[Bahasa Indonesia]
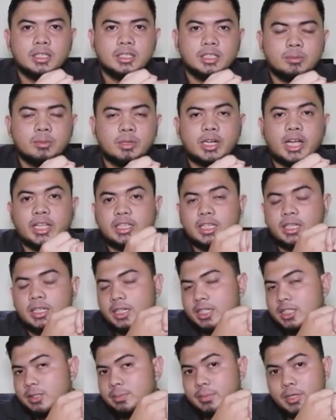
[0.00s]
yang berkaitan
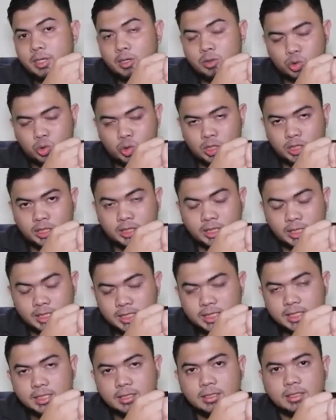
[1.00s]
dengan
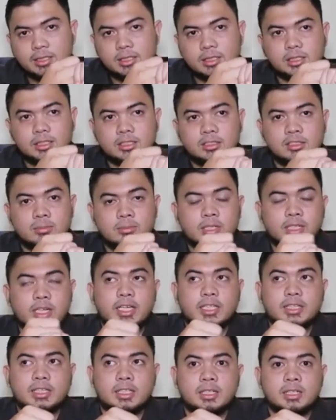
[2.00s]
spiritualitas atau yang
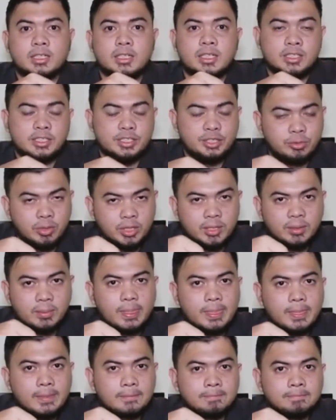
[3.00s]
berkaitan dengan jiwa,
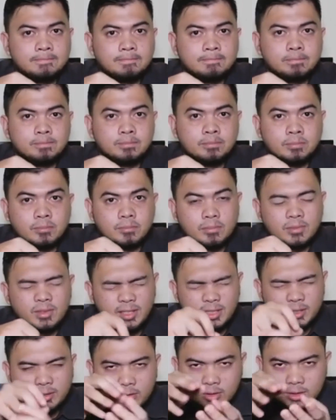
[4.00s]

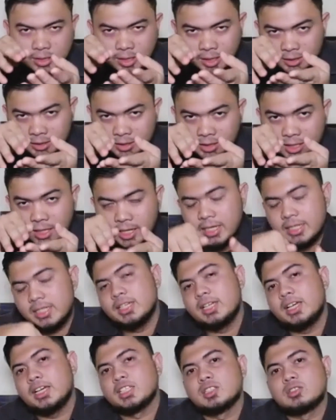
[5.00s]
itu sekarang tidak
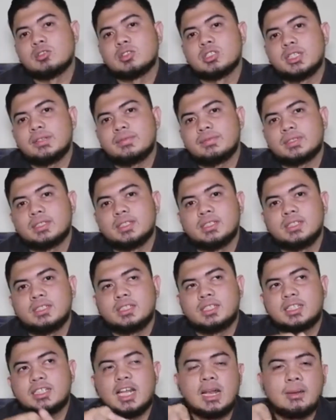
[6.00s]
hanya eksklusif
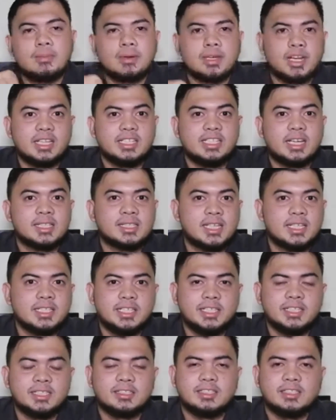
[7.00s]
ke, ke dalam kerajaan
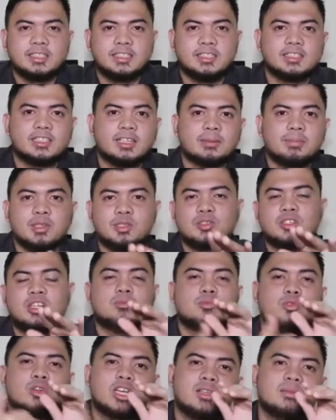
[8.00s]
saja, tapi sudah
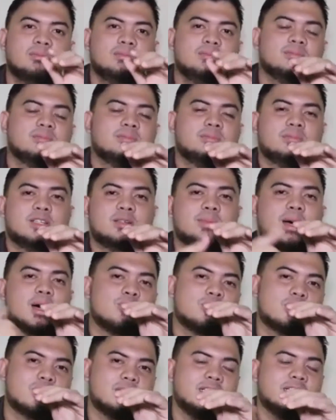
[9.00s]
mulai
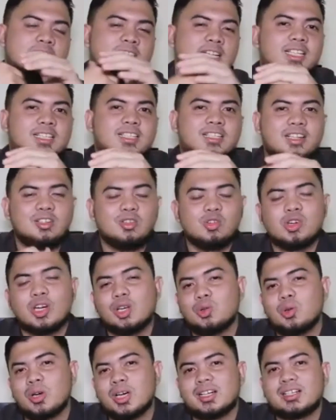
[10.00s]
berbaur dengan lingkungan
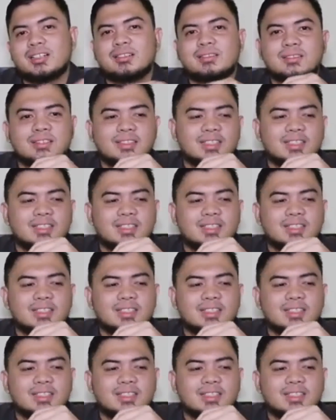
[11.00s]
luar.